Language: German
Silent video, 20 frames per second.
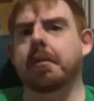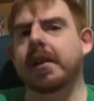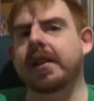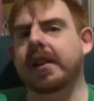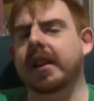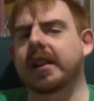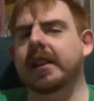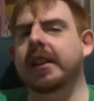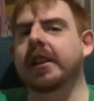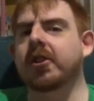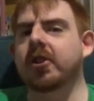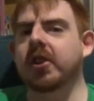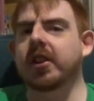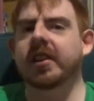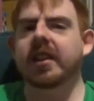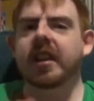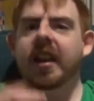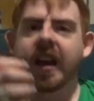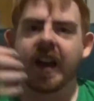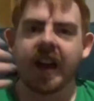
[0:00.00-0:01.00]

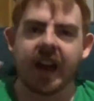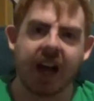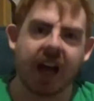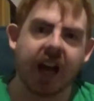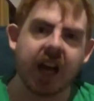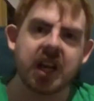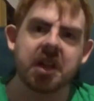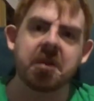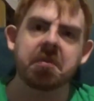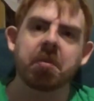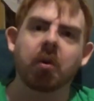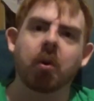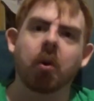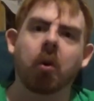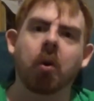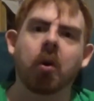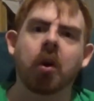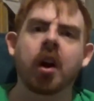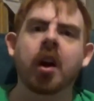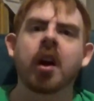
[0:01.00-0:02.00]
Masakichis
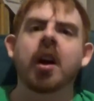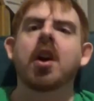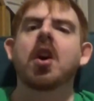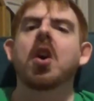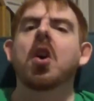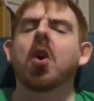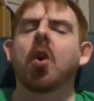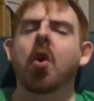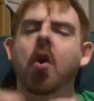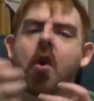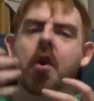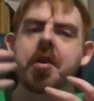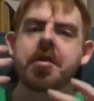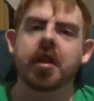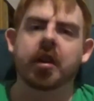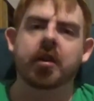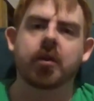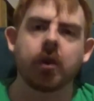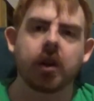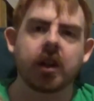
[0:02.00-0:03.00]
Einbruch und
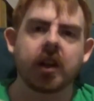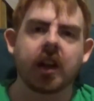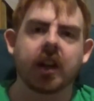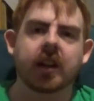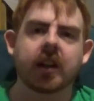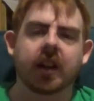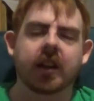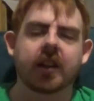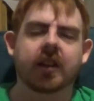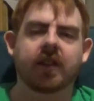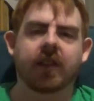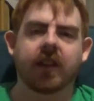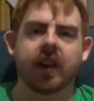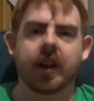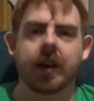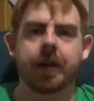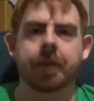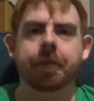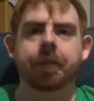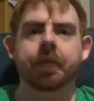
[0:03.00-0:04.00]
natürlich der
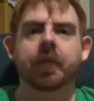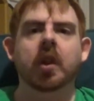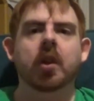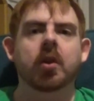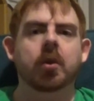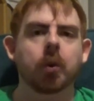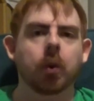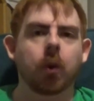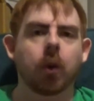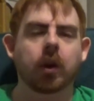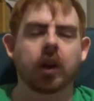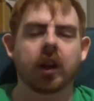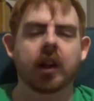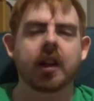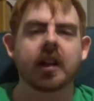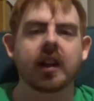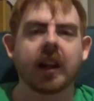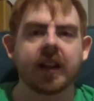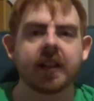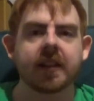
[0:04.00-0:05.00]
Transfer zurück in
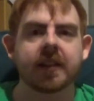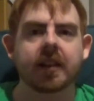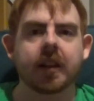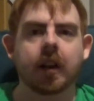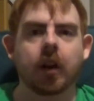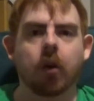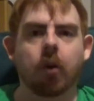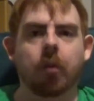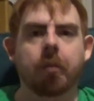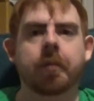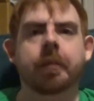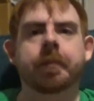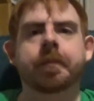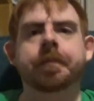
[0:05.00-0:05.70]
den Ganzraum.